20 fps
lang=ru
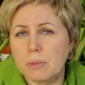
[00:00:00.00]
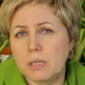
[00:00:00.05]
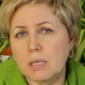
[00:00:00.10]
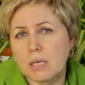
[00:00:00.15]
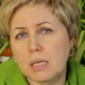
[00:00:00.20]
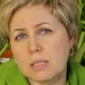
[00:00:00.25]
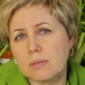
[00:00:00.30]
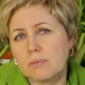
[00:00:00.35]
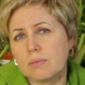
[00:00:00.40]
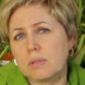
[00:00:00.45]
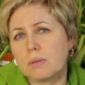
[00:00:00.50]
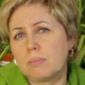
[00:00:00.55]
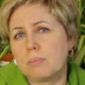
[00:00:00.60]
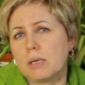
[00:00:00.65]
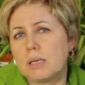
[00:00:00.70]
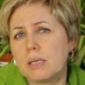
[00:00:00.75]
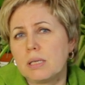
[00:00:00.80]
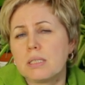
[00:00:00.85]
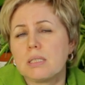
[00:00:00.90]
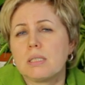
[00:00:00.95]
при язвенных
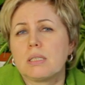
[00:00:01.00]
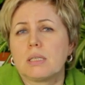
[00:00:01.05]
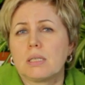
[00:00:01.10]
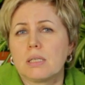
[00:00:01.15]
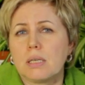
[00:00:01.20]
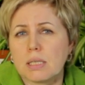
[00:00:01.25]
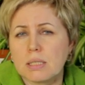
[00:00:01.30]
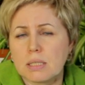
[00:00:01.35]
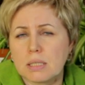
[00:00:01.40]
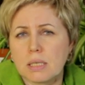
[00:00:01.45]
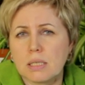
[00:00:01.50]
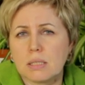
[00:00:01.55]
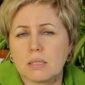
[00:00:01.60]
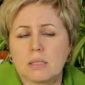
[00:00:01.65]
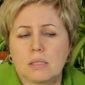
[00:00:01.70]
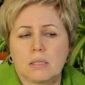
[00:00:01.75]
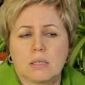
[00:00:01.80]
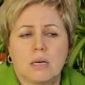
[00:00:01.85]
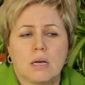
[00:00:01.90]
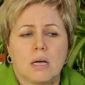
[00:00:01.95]
болезнях и
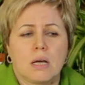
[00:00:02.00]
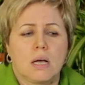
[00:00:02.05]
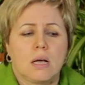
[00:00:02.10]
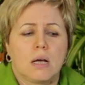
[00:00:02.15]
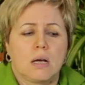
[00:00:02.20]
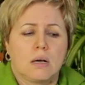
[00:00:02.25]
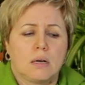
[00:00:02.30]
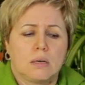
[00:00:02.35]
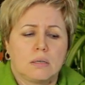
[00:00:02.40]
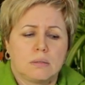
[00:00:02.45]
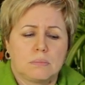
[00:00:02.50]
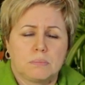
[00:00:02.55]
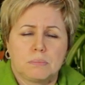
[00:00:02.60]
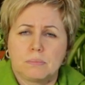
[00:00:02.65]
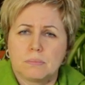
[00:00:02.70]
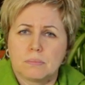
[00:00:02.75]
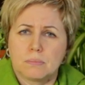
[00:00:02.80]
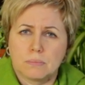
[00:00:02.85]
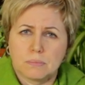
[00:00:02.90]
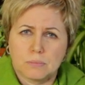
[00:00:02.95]
гастритных. Э,
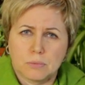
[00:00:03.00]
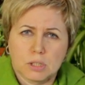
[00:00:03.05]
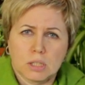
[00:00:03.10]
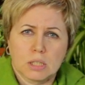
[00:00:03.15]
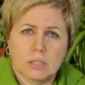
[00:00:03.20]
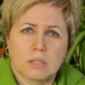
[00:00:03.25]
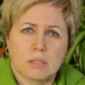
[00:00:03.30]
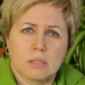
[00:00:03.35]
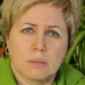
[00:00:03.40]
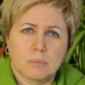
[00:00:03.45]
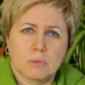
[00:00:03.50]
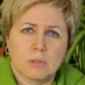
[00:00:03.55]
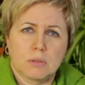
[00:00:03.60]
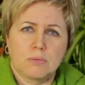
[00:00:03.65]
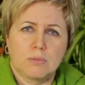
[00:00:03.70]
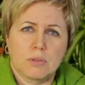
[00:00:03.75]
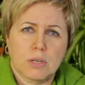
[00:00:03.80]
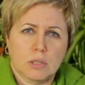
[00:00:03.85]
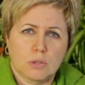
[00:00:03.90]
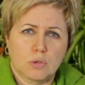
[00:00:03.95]
вот этот
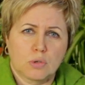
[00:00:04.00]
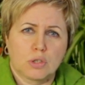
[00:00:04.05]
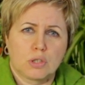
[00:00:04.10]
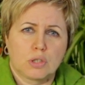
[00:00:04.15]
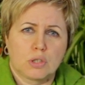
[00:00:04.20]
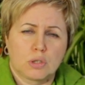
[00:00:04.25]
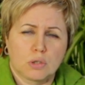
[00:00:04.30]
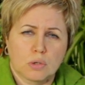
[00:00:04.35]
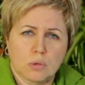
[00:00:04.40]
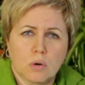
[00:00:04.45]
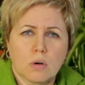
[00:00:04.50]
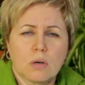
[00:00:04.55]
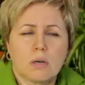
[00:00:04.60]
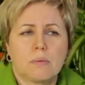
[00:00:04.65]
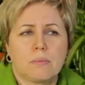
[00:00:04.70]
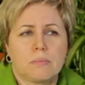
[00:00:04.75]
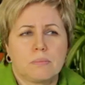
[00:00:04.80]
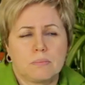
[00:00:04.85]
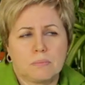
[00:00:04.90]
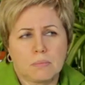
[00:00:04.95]
именно вязущий
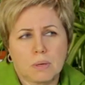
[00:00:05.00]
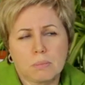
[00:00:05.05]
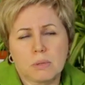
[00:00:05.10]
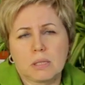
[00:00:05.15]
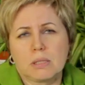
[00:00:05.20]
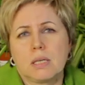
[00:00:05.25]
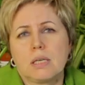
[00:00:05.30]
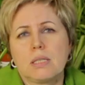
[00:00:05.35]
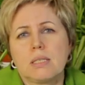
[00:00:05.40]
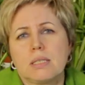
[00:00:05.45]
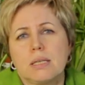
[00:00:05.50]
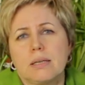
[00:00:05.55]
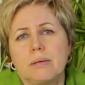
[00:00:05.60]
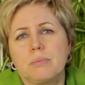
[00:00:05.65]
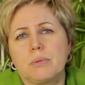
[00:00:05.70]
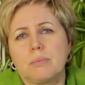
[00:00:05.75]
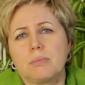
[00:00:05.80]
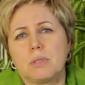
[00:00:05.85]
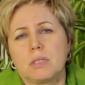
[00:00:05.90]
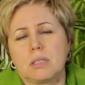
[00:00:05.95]
сок обладает
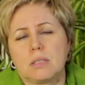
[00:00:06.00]
целебным